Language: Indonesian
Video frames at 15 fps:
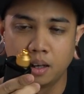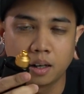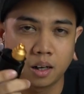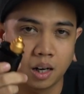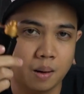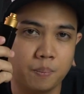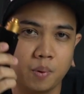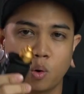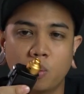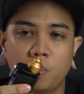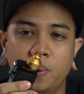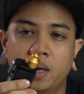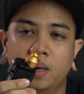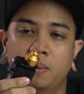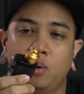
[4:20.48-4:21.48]
kenapa gue
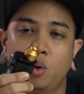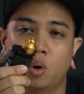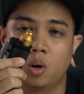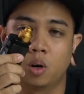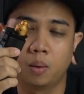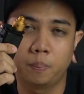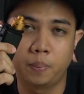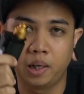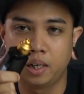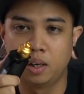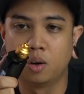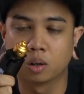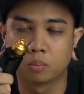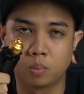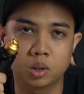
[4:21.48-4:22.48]
gue pilih
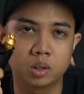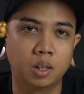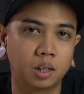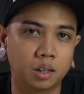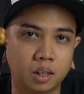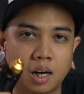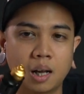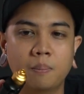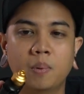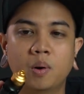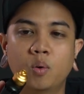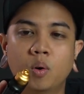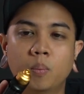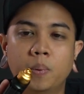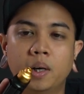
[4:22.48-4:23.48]
dot mod dan kenapa
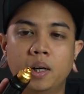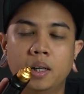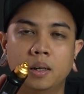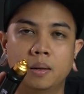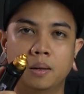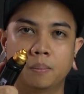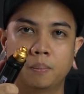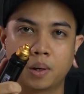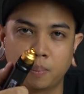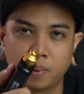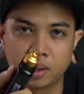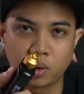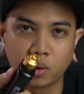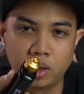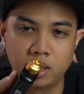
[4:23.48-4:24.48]
gue pilih
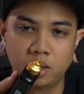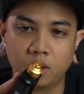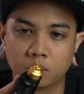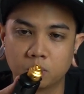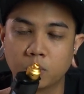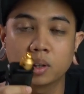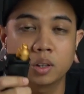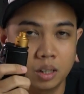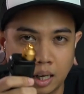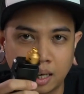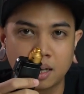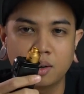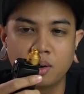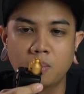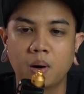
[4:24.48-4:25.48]
primate coil di dot mod
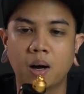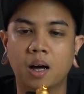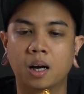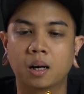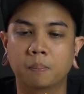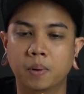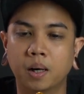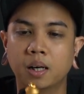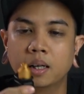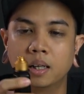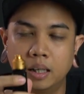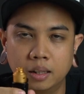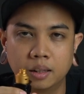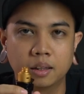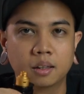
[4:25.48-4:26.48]
karena gue mengharapkan
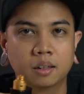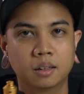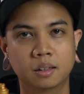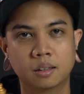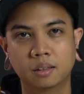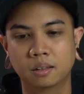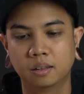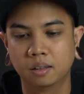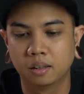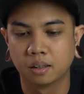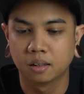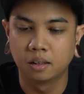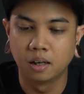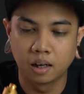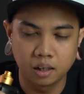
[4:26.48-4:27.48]
hit
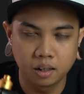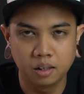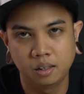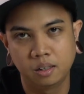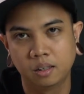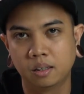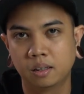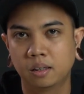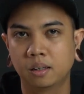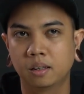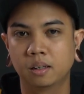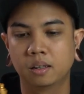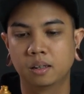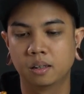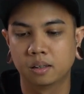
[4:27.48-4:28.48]
dari
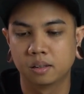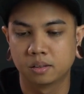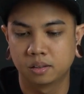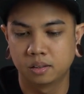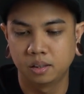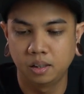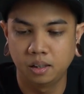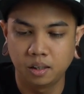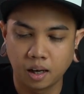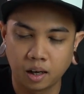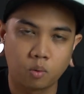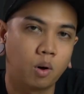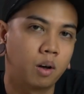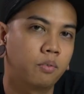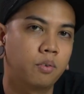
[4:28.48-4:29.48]
si
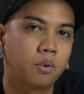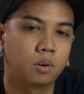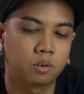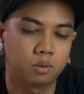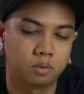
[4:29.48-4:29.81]
RY4